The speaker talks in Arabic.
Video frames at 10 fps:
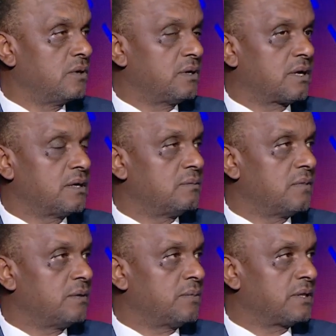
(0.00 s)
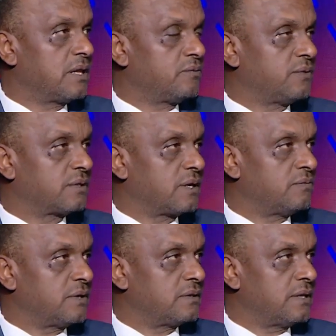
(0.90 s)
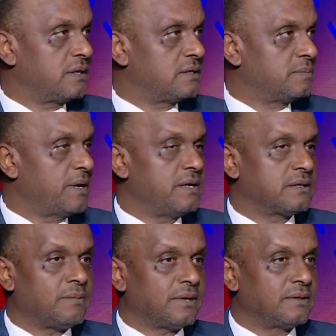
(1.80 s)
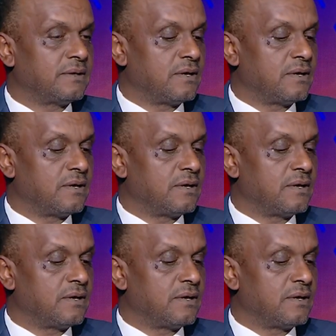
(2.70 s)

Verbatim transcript: كان باد لك الفتره اللي فاتت النادي الاسماعيلي طبعا